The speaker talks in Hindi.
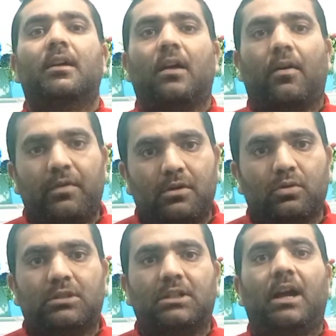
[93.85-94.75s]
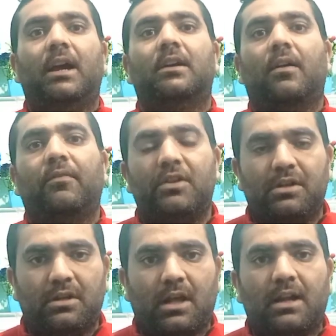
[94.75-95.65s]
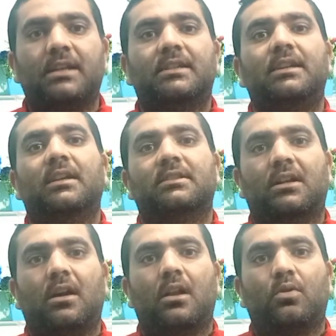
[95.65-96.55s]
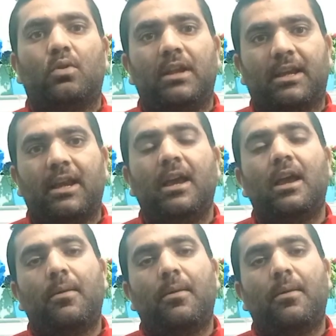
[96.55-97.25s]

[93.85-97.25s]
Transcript: काफ़ी गुस्सा है काफ़ी नाराज़गी है सरकार को लेके